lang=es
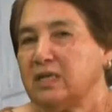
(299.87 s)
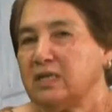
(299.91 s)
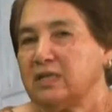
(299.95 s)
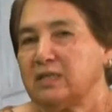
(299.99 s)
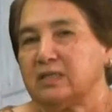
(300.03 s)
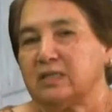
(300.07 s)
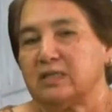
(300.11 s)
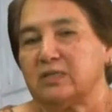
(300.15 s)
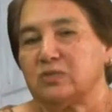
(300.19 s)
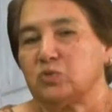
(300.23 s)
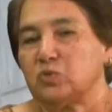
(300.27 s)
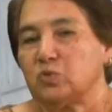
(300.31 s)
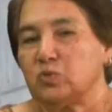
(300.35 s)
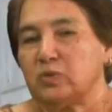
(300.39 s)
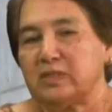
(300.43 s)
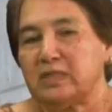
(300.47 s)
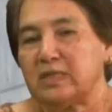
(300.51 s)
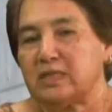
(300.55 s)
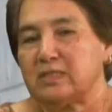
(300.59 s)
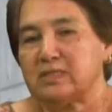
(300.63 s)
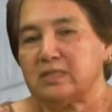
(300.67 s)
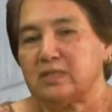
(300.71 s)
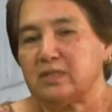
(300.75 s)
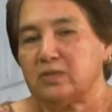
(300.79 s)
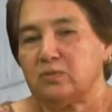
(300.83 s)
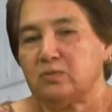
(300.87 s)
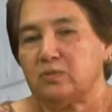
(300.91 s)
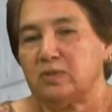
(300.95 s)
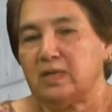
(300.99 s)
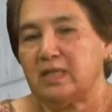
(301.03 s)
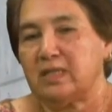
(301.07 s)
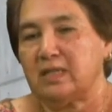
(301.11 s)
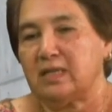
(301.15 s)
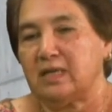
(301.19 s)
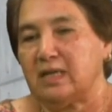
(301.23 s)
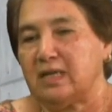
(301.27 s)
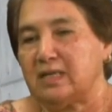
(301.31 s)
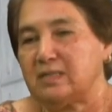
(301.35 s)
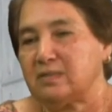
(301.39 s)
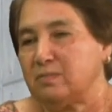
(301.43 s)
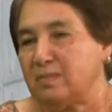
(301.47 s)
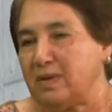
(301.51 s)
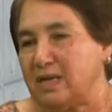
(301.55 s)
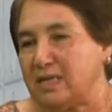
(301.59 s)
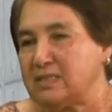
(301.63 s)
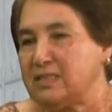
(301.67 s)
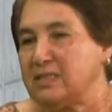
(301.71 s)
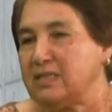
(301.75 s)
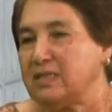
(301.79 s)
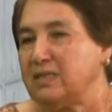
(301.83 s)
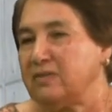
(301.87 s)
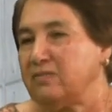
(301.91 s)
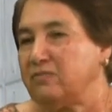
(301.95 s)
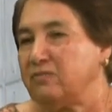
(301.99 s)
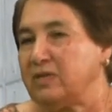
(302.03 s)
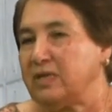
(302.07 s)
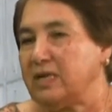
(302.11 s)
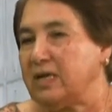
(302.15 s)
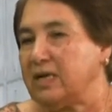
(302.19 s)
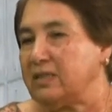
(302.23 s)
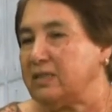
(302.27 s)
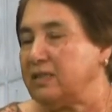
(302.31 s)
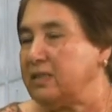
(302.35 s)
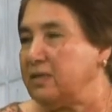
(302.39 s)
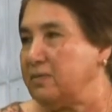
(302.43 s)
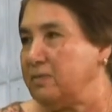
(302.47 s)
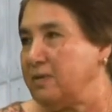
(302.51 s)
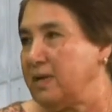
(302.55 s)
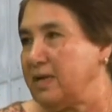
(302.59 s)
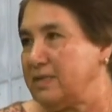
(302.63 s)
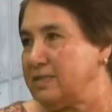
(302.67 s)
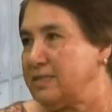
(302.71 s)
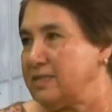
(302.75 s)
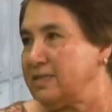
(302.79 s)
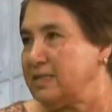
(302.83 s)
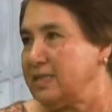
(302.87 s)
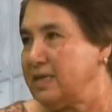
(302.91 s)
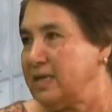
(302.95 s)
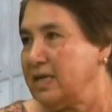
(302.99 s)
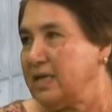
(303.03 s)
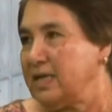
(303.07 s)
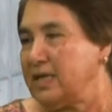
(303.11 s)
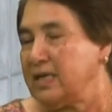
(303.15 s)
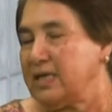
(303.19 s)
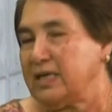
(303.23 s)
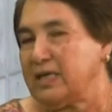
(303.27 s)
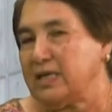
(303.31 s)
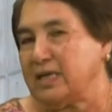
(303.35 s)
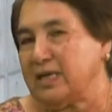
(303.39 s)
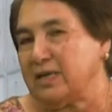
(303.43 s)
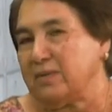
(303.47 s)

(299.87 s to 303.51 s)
resulta ser una de las más significativas y que